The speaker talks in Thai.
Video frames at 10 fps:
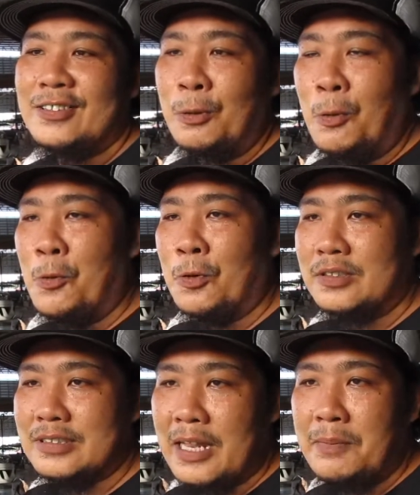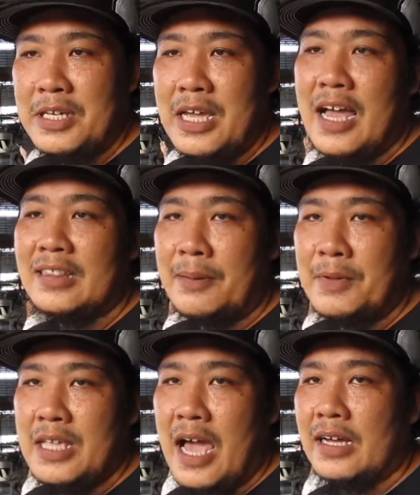ถูกตับบิยะตับบิ
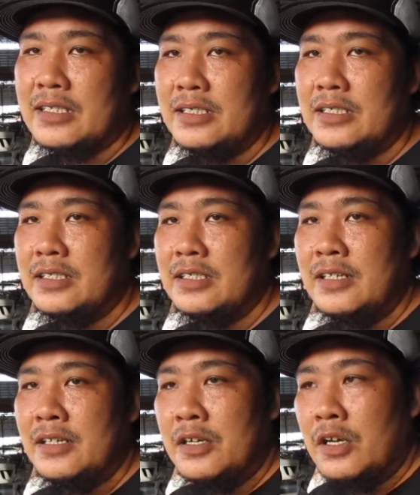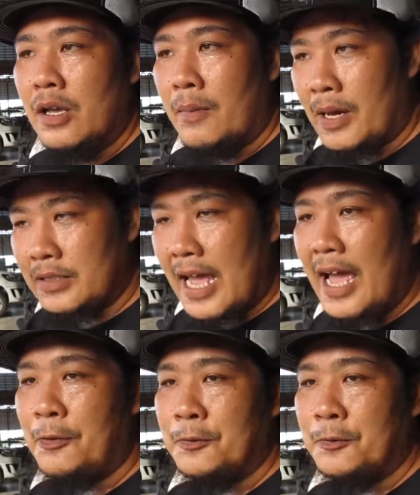ยะคือพระเจ้า